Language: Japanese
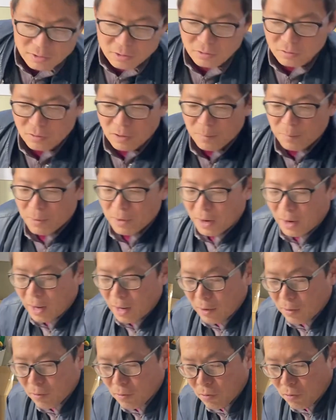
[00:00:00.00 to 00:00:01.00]
ていうのはやっぱり
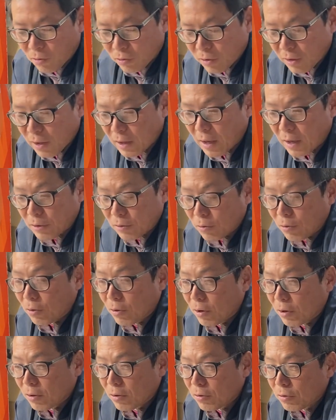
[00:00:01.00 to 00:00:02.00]
発酵してないと
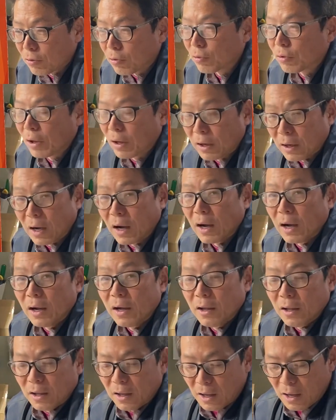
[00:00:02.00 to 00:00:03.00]
いうことやんか。
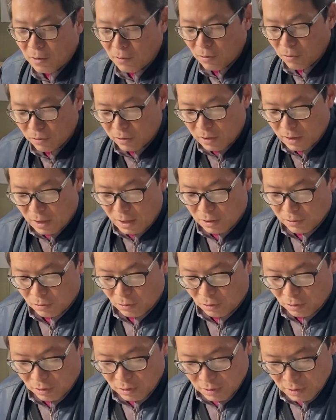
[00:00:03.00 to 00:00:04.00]
発酵してない
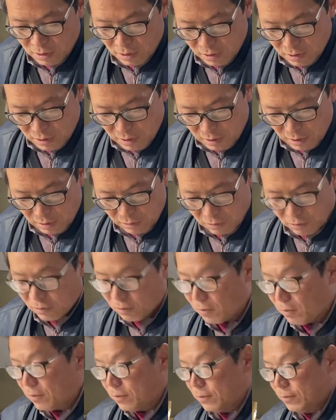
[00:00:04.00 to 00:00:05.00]
と、あ
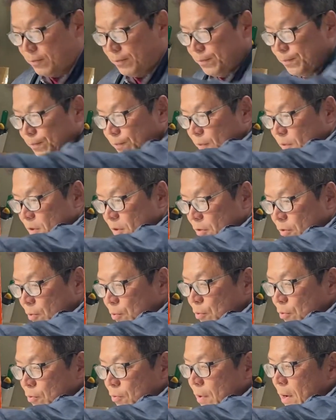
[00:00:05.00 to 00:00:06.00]
の、窒素
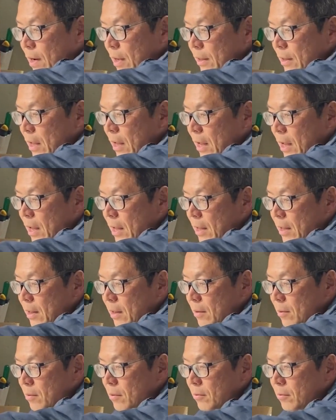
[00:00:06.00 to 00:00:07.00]
分食われて、
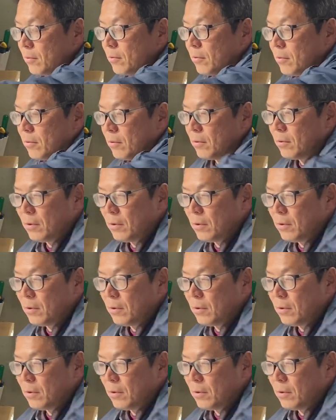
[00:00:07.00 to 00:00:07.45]
うん。